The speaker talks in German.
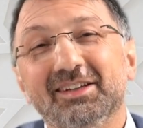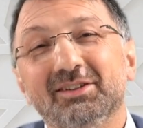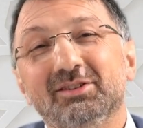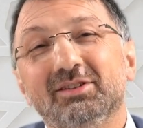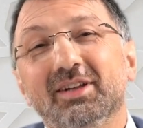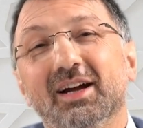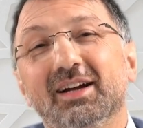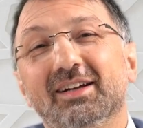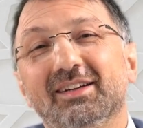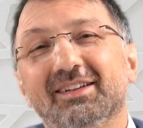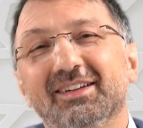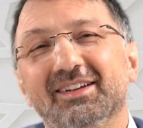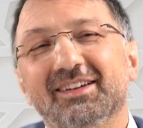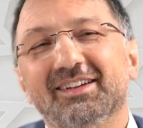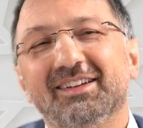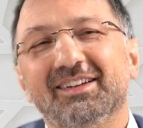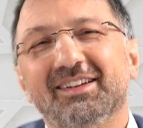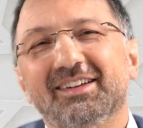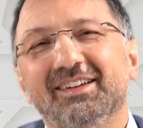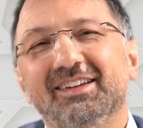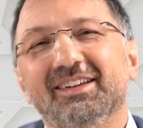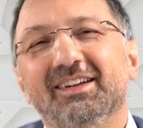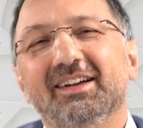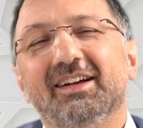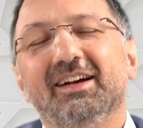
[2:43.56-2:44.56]
Danke. Hab ich
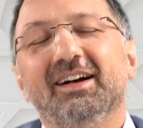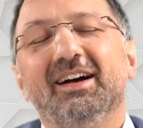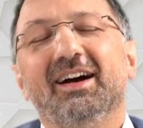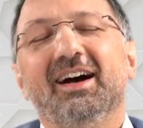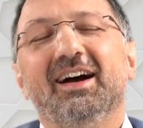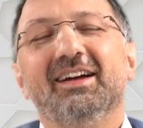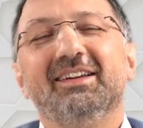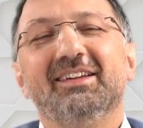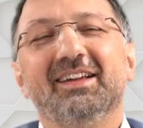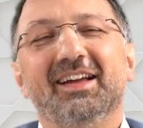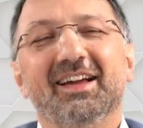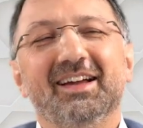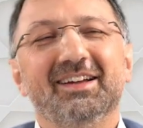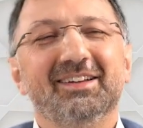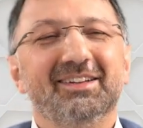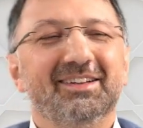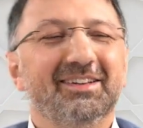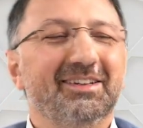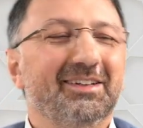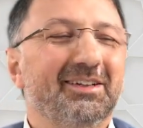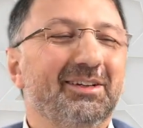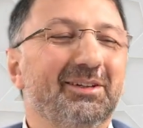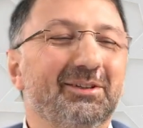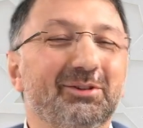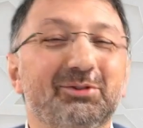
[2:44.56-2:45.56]
erwischt. Eine,
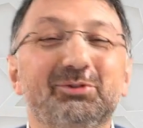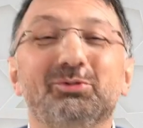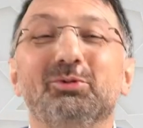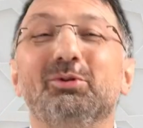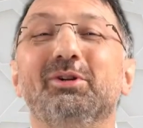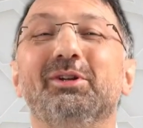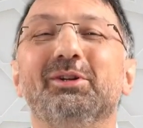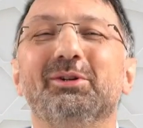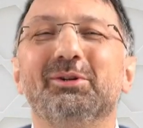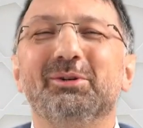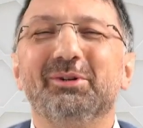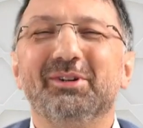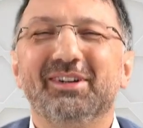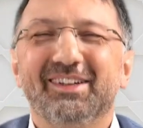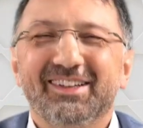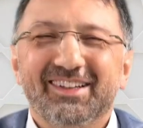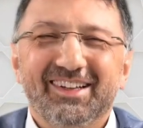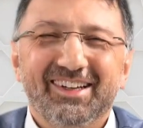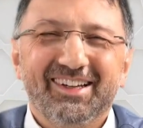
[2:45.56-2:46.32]
Entschuldigung.